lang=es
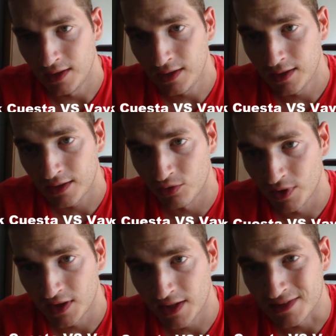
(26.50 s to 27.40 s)
y les
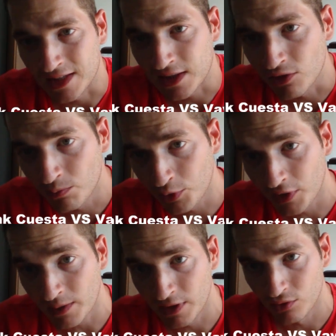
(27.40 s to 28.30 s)
comenté que si hacían un
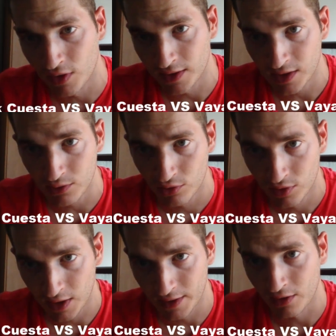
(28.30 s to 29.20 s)
programa
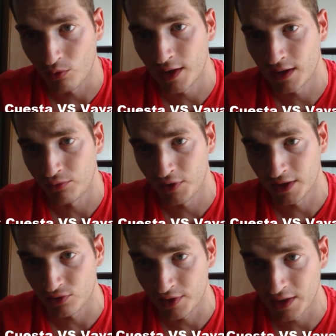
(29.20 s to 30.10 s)
educativo en el cual
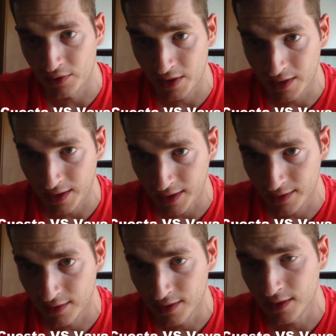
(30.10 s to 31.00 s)
fuera a socializar a la
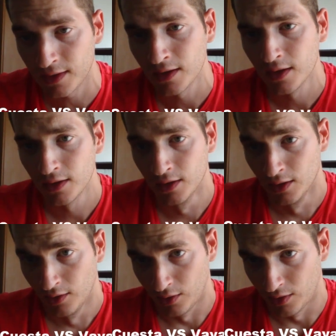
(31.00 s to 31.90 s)
gente,
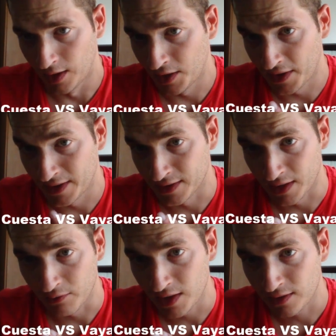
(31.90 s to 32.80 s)
hacer
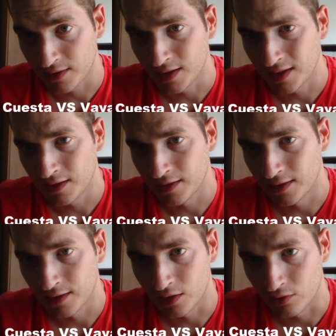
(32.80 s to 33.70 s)
entrevistas
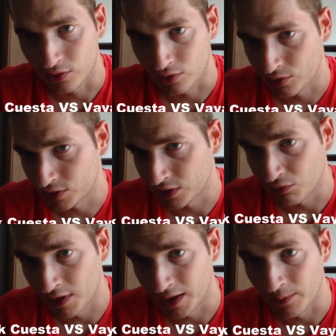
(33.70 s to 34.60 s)
de, cosas
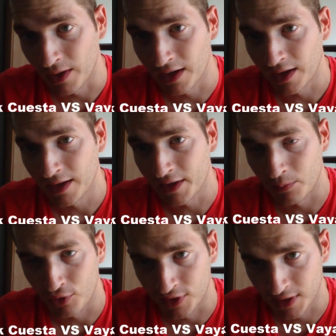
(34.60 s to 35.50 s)
sobre animales,
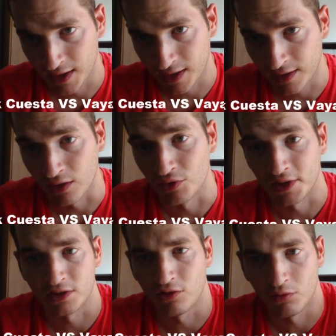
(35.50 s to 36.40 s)
reportajes, que
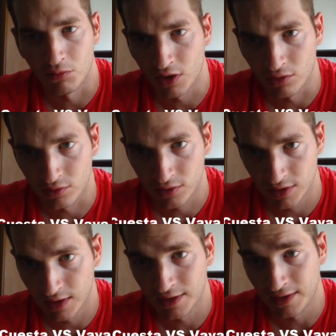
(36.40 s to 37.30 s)
contasen conmigo.
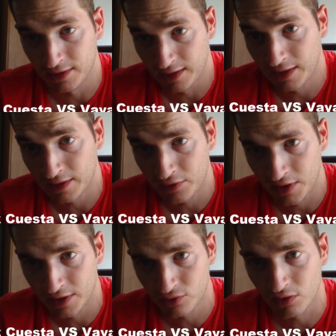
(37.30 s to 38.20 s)
Si quisieran
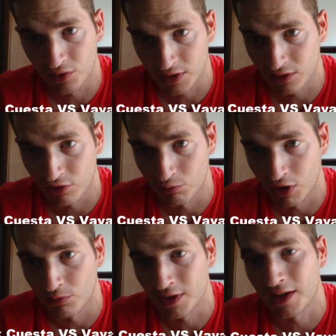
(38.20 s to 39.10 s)
hacer eso, que contasen
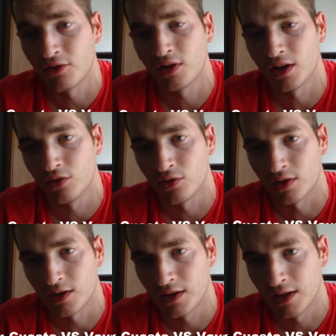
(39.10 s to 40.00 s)
conmigo. Me dijeron que
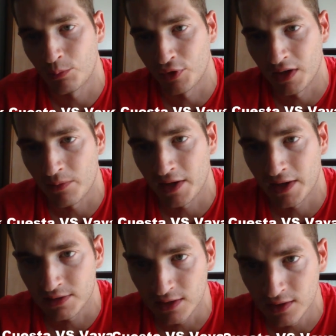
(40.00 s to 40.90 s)
no, que el programa
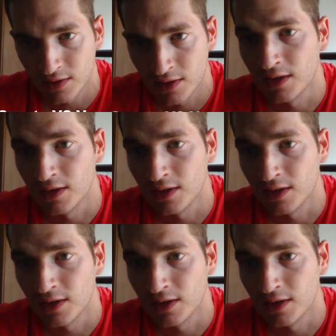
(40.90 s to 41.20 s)
era así